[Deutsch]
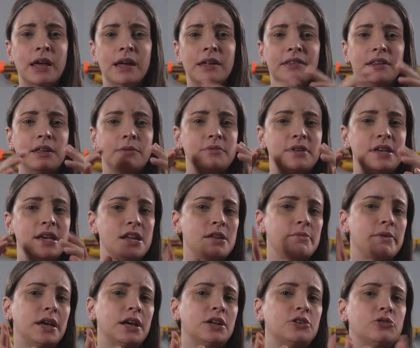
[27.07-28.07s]
Es gibt jede
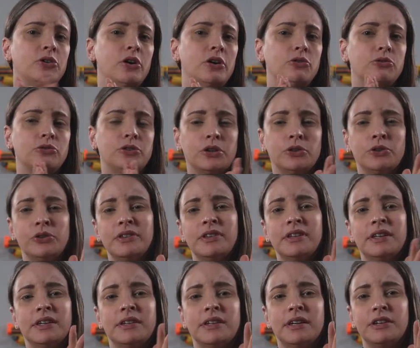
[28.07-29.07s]
Menge tolle und auch
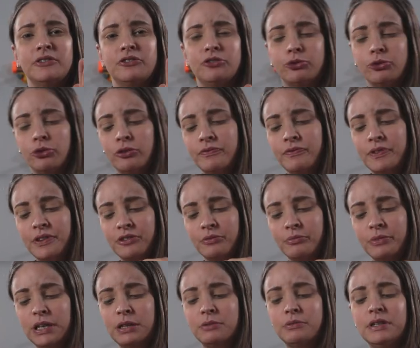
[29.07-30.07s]
nützliche Dinge zu drucken, wie zum
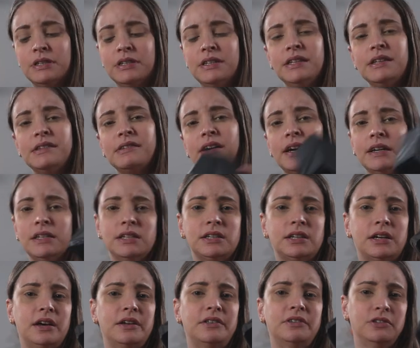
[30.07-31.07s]
Beispiel diese
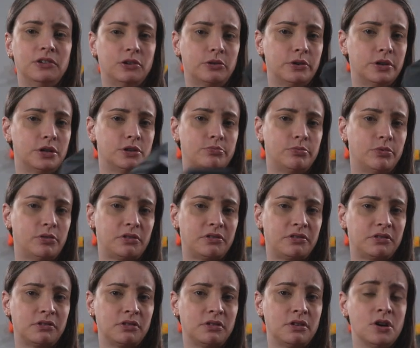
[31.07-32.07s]
ID3 Storage
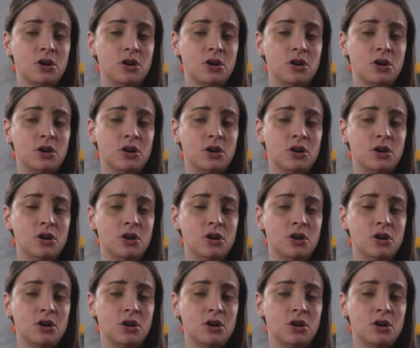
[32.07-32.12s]
Box.